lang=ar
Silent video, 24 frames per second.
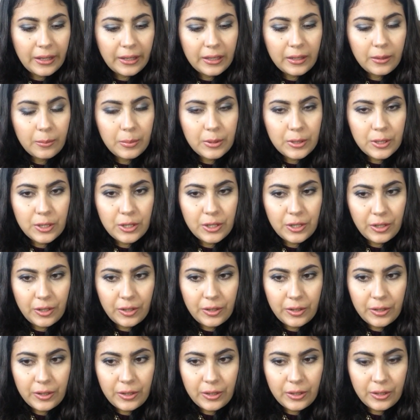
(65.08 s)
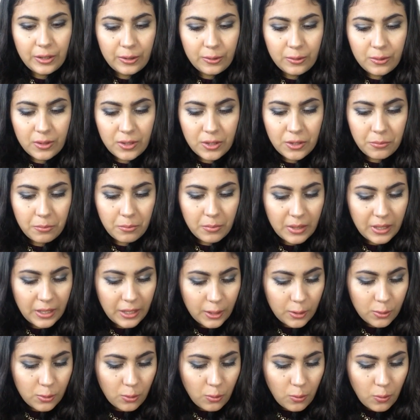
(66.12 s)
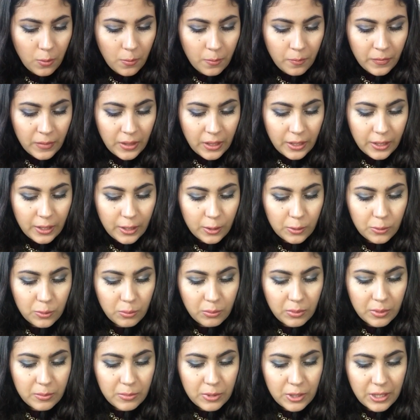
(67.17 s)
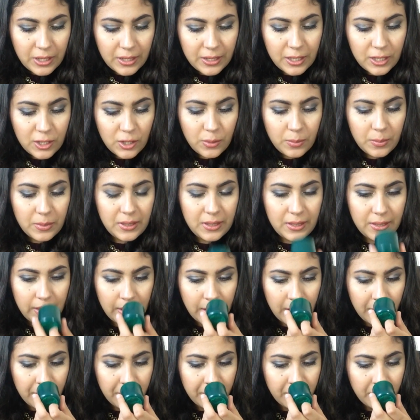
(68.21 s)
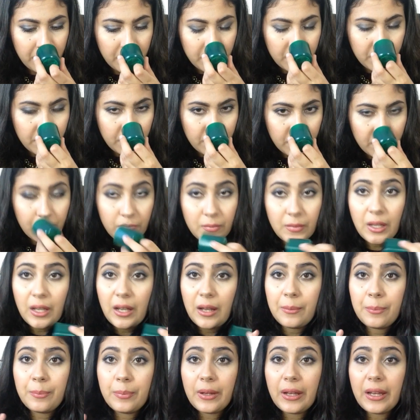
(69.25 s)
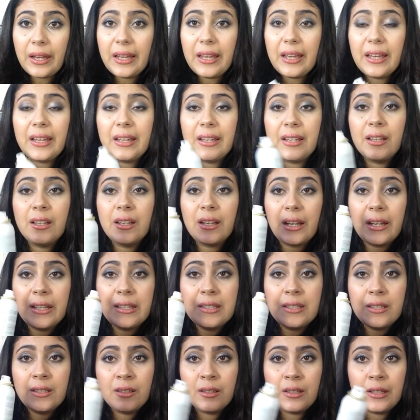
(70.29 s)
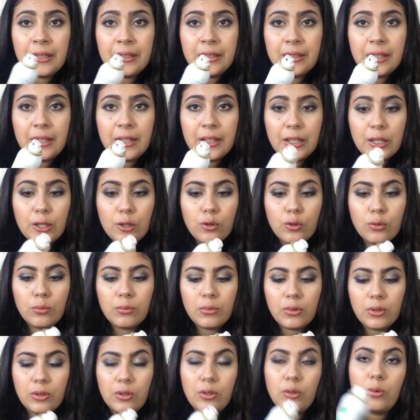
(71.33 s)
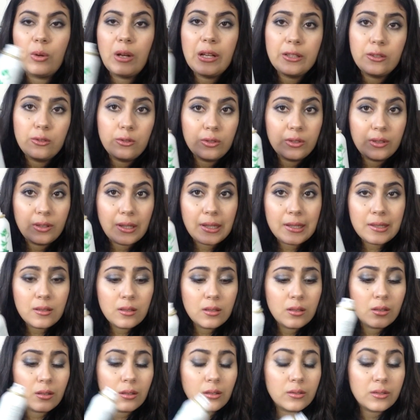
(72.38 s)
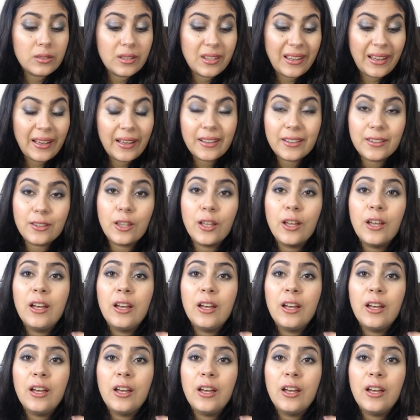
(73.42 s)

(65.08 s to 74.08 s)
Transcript: غير باش آه، نشم ريحته ريحته ما مجهداش بزاف ابخي آه، غادي ندير لكم آه، واحد لو تيست اون ديريكت